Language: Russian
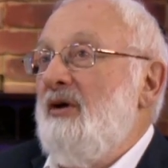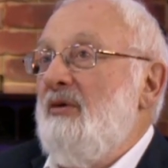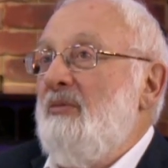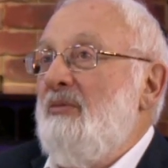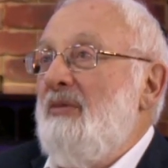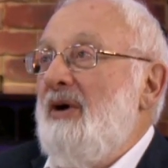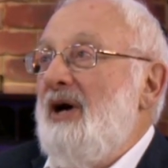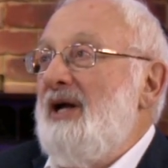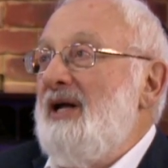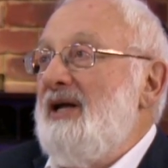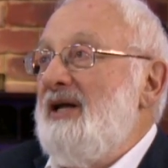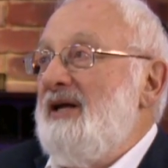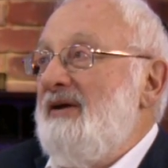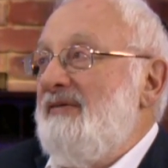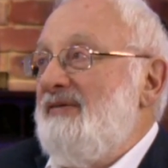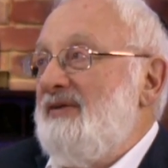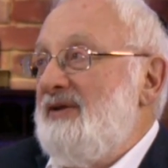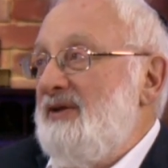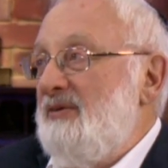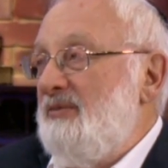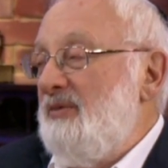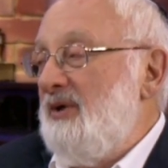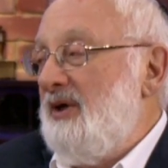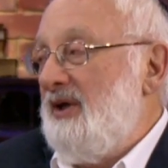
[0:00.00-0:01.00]
маленький
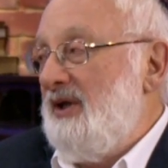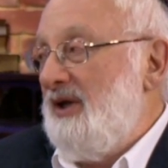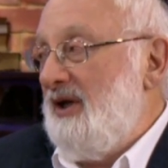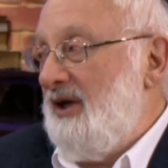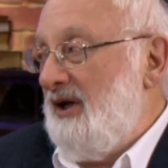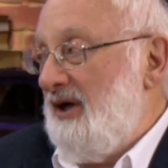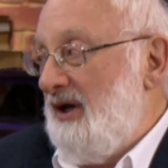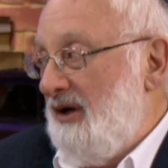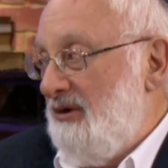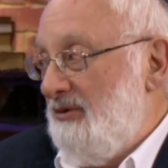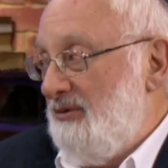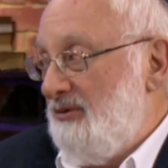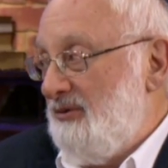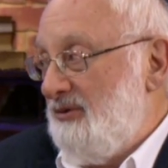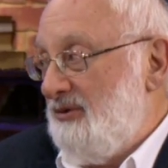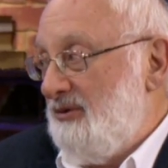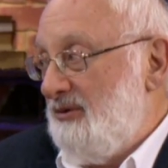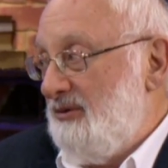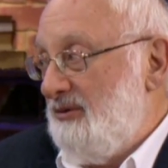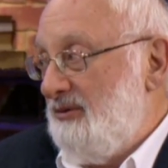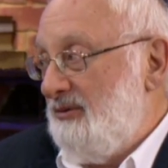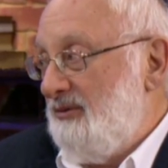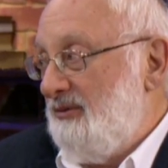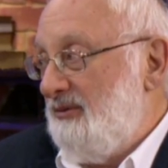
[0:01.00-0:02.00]
всемирный
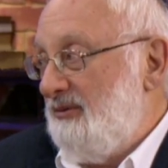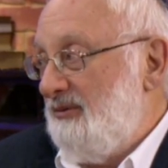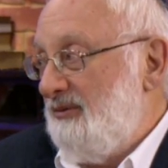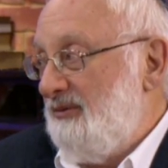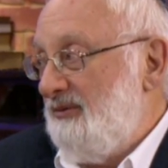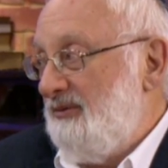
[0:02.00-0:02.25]
хаос. Но